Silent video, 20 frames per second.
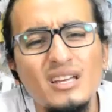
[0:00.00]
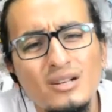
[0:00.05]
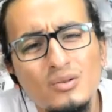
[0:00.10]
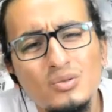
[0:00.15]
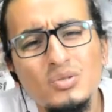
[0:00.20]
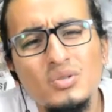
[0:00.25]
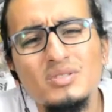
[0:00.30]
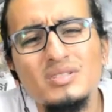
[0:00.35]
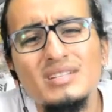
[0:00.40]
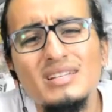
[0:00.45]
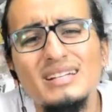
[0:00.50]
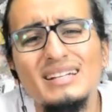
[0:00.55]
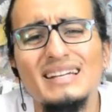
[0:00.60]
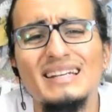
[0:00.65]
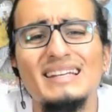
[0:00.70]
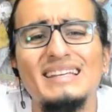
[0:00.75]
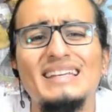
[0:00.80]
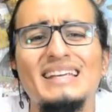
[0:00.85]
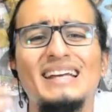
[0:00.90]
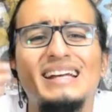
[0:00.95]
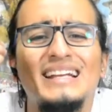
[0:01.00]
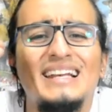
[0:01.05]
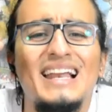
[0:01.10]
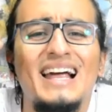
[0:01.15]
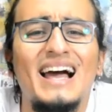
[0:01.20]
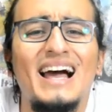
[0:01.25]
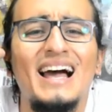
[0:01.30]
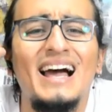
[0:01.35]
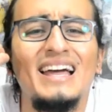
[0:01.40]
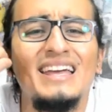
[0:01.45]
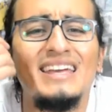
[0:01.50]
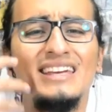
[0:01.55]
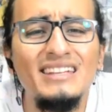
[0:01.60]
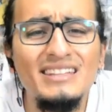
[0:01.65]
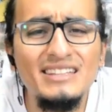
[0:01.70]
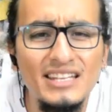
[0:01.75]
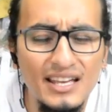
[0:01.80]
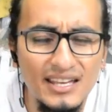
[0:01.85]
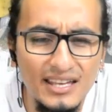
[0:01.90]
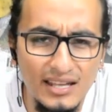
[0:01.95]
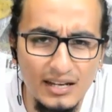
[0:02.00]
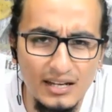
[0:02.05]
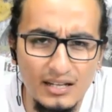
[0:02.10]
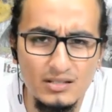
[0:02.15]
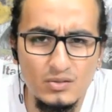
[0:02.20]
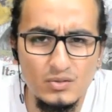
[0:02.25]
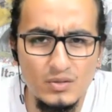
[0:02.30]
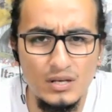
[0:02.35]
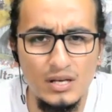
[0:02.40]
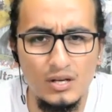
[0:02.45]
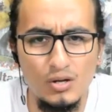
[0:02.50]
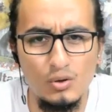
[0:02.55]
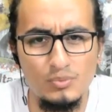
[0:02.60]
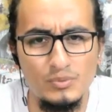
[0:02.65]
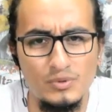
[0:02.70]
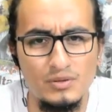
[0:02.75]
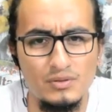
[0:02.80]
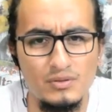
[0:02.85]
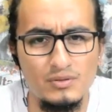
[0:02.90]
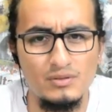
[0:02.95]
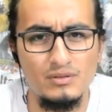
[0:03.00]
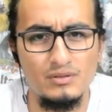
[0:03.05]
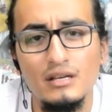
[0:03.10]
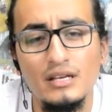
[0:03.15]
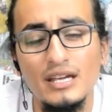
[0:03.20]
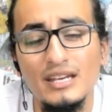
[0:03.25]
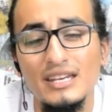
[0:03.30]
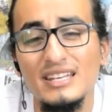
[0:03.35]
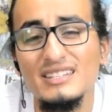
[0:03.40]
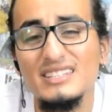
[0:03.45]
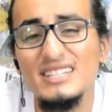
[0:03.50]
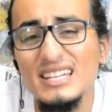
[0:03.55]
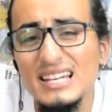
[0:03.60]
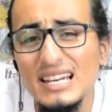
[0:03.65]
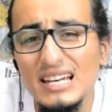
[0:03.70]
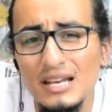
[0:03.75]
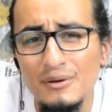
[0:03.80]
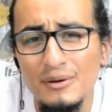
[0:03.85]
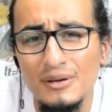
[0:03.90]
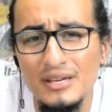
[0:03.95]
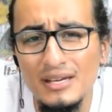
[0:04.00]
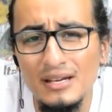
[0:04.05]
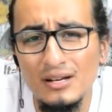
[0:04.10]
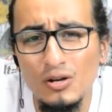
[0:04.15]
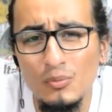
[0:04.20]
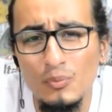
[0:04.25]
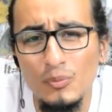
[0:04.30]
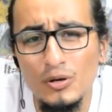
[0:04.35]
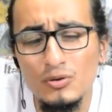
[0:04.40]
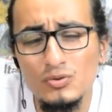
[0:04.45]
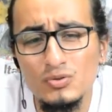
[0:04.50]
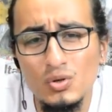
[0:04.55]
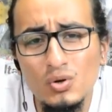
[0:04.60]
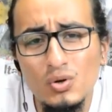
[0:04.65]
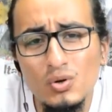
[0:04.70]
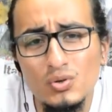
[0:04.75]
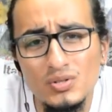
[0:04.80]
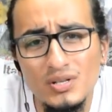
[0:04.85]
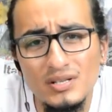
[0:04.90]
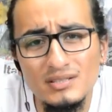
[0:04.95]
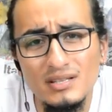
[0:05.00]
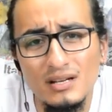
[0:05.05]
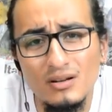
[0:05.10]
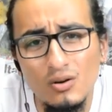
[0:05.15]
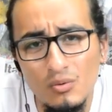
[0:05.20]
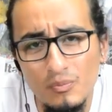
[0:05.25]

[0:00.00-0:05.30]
Incluso decían que ni en la India quieren esos helicópteros. Que ni en Chile le veían con buenos ojos a esta